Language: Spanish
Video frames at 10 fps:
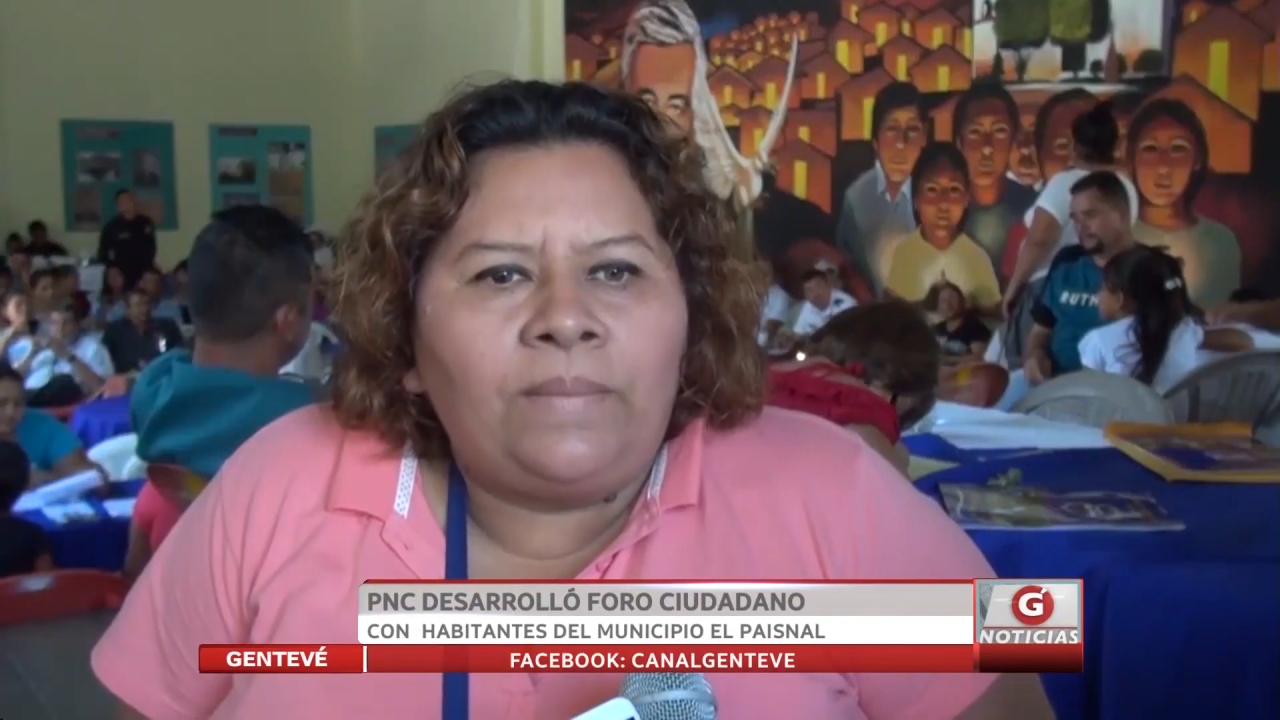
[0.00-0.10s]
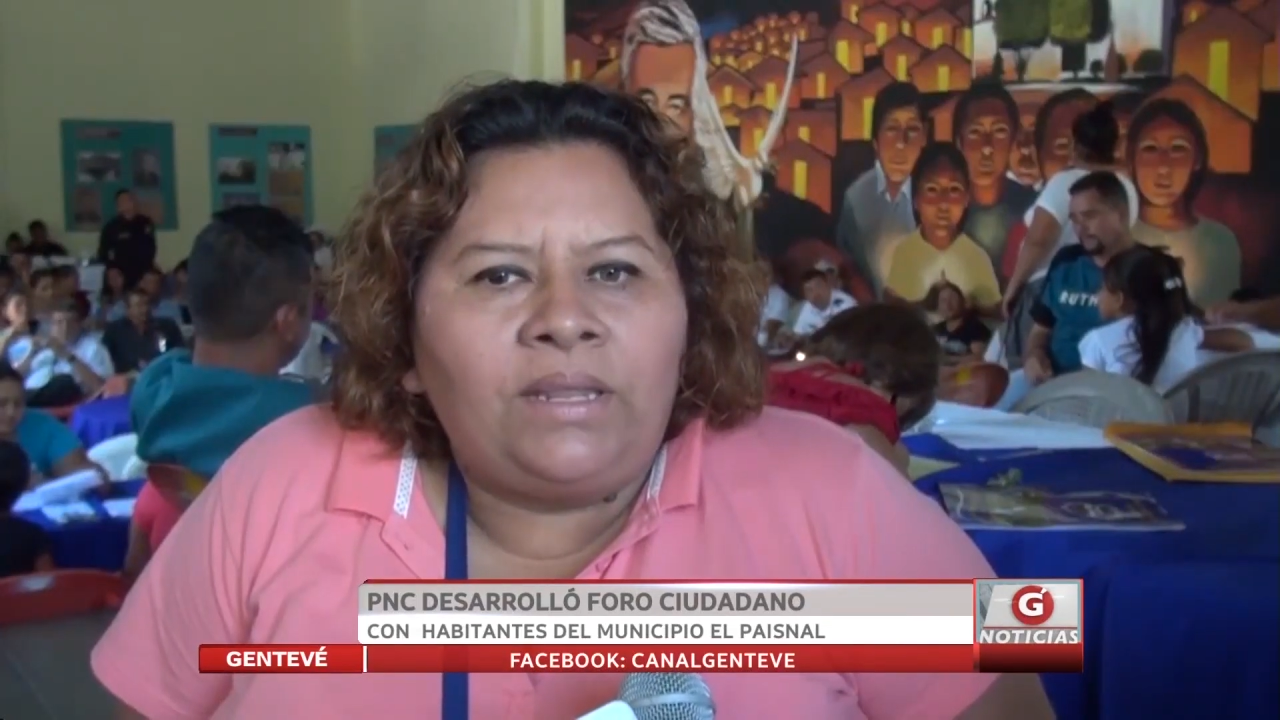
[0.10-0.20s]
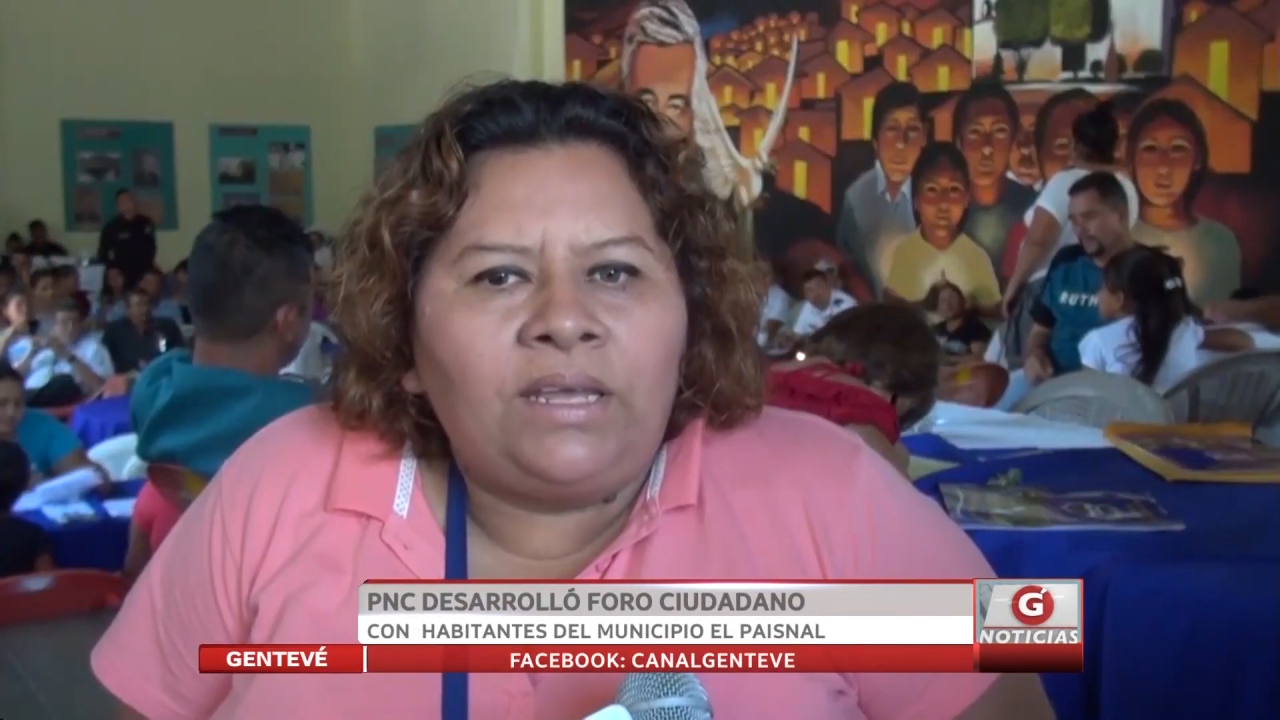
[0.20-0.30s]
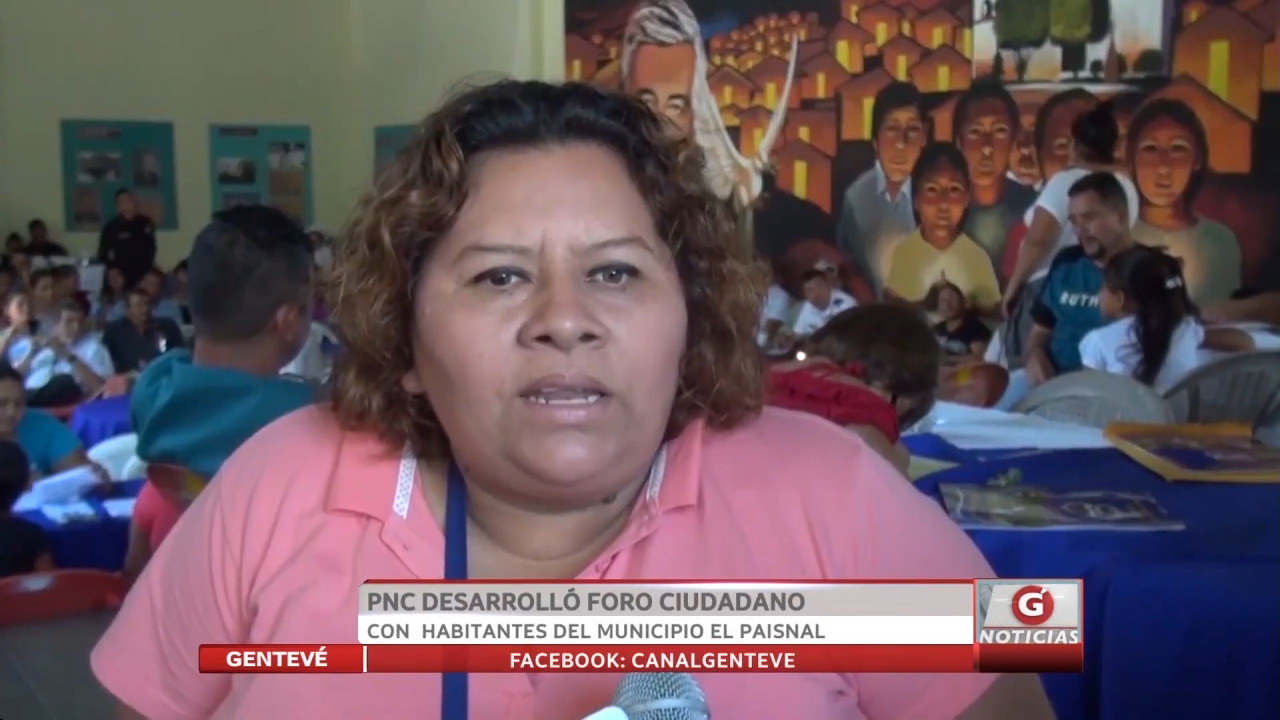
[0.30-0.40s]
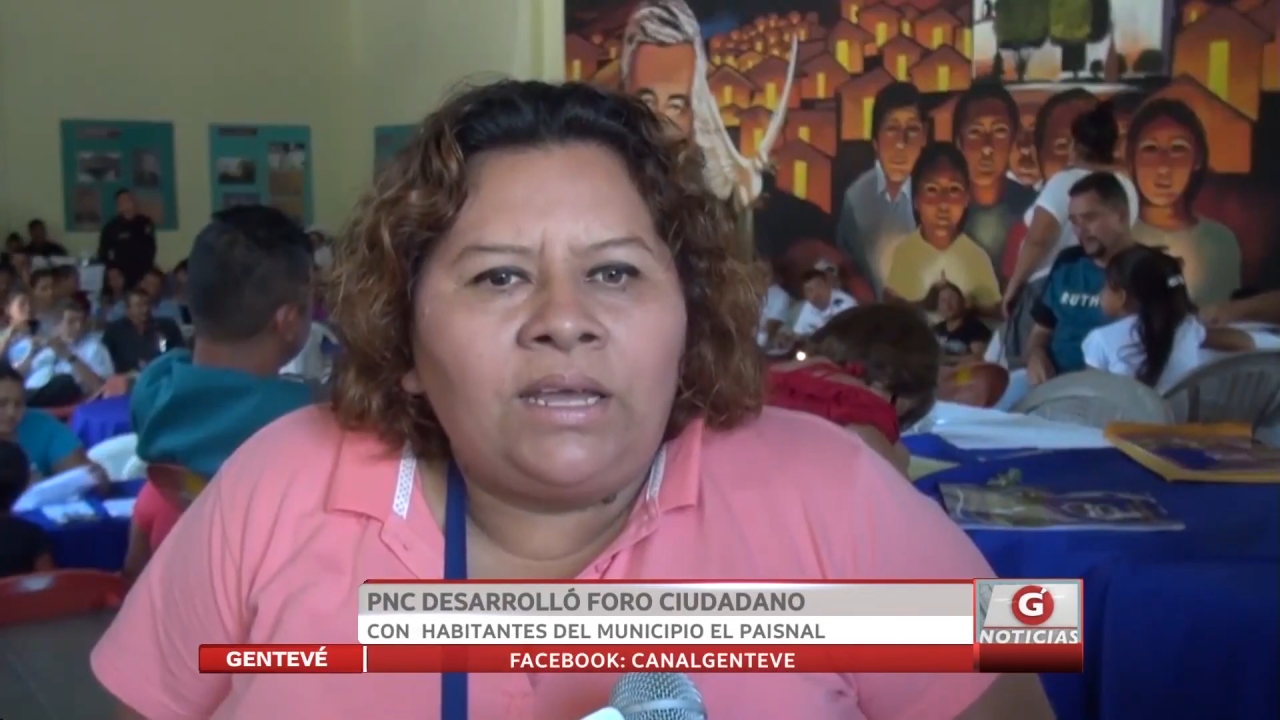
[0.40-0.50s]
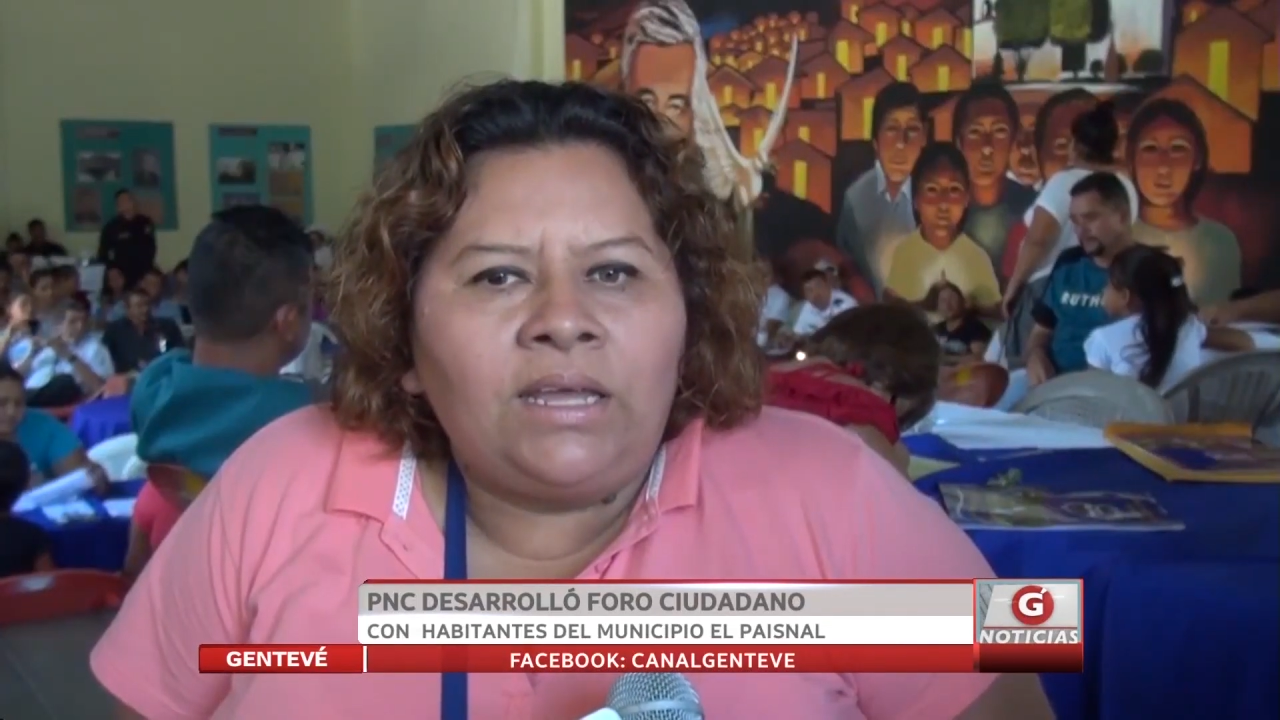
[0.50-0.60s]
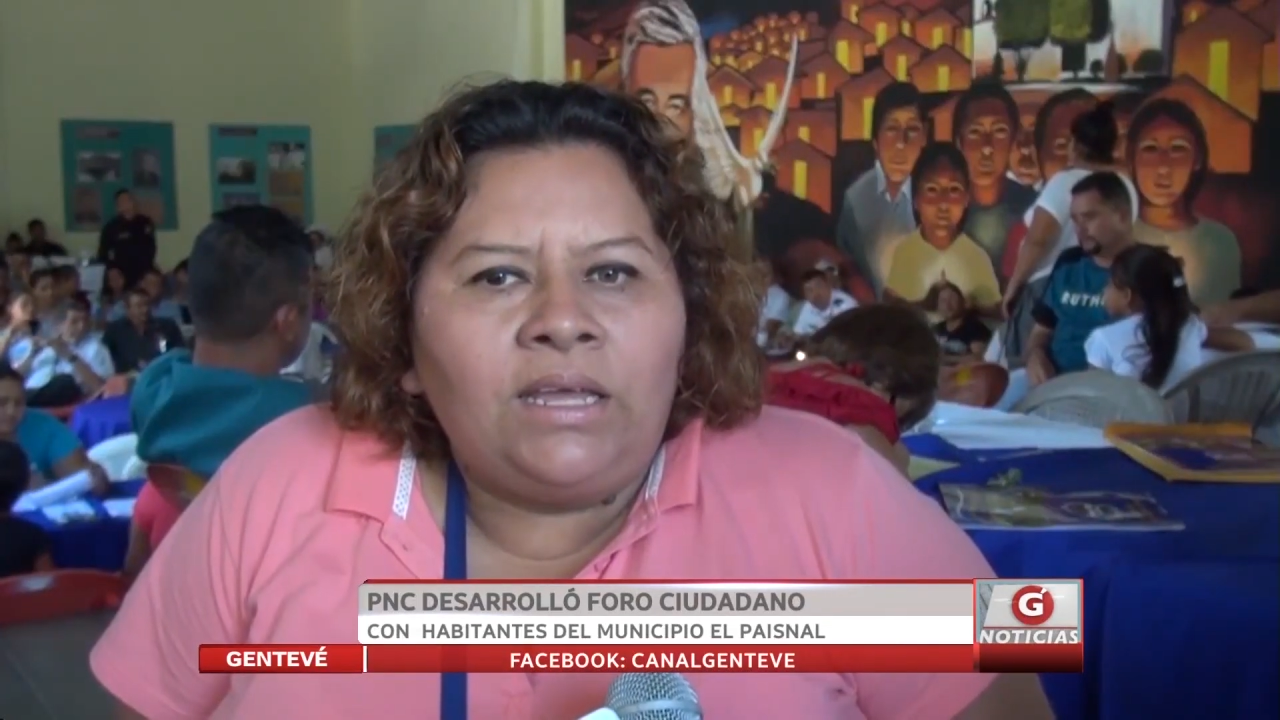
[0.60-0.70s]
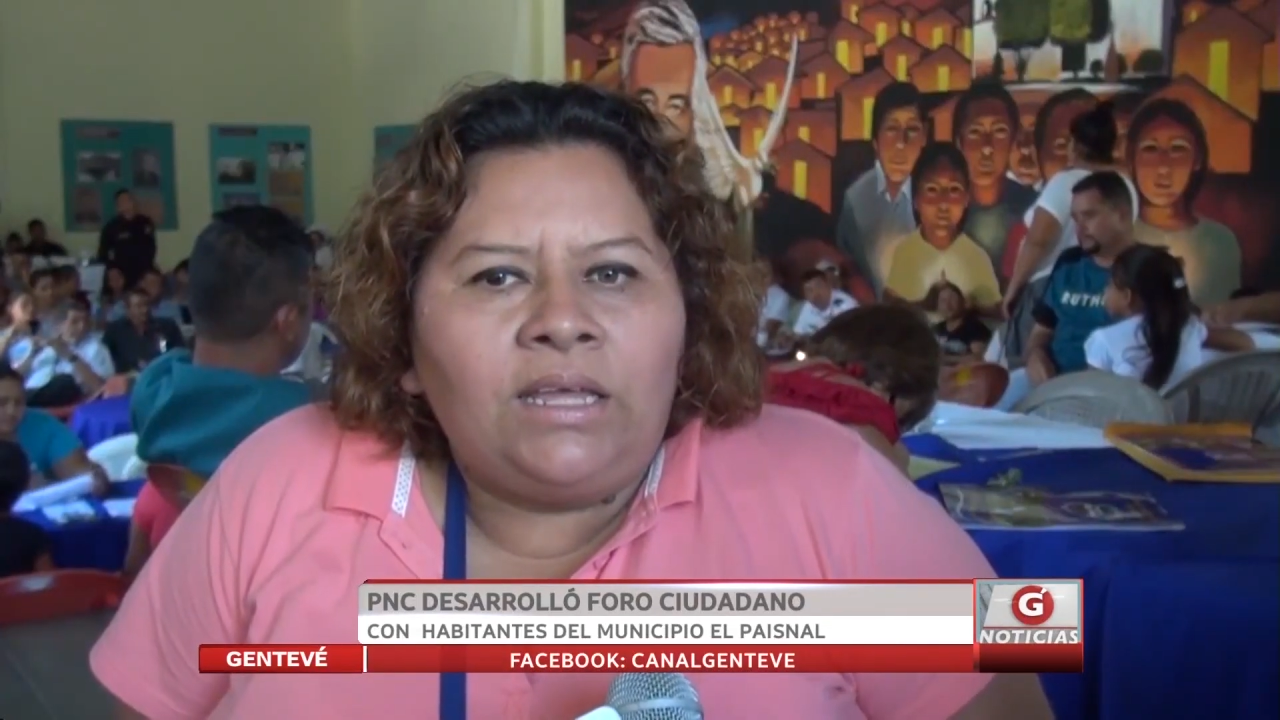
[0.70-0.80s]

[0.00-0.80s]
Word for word: manera